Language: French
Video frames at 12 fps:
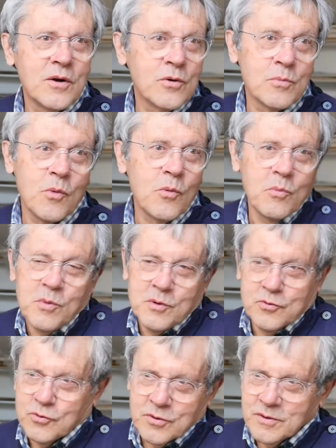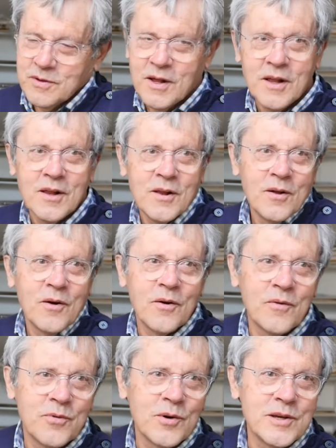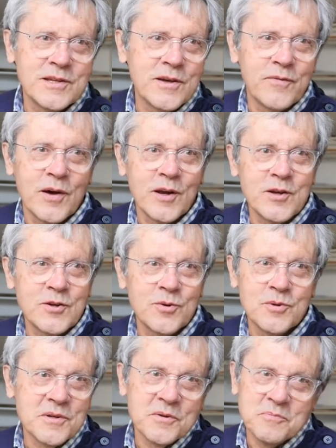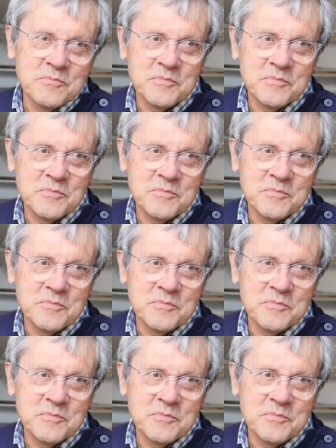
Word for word: Alors bon, faut laisser faire les choses. Hein.